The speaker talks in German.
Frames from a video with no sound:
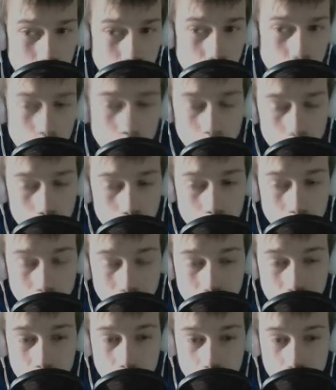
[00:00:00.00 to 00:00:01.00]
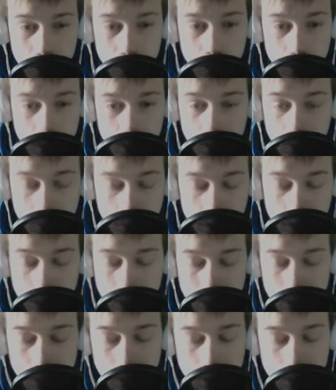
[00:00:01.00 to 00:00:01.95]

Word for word: Videos kann man recht, dem seine